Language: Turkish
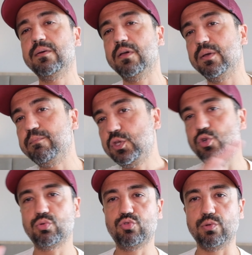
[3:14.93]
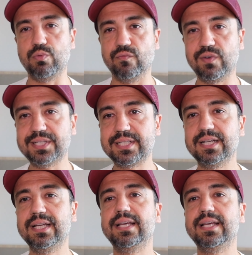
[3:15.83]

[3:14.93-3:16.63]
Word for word: e, birçok dürbün var.